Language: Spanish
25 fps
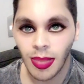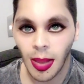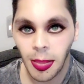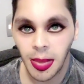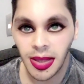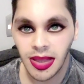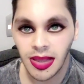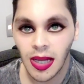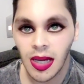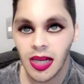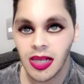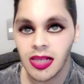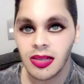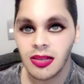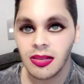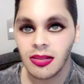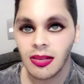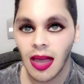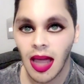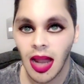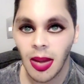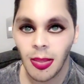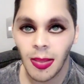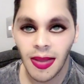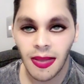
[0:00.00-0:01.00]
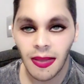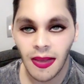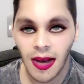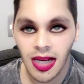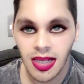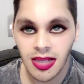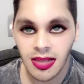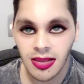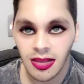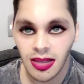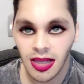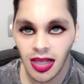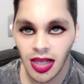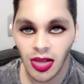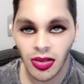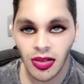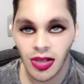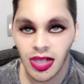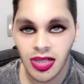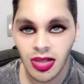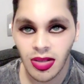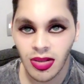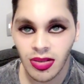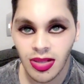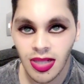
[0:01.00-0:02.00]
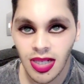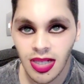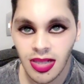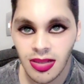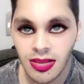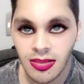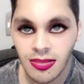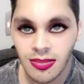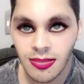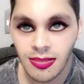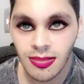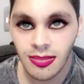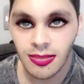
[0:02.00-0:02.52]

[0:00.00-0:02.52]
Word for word: pepitas, almendras y otras cosas.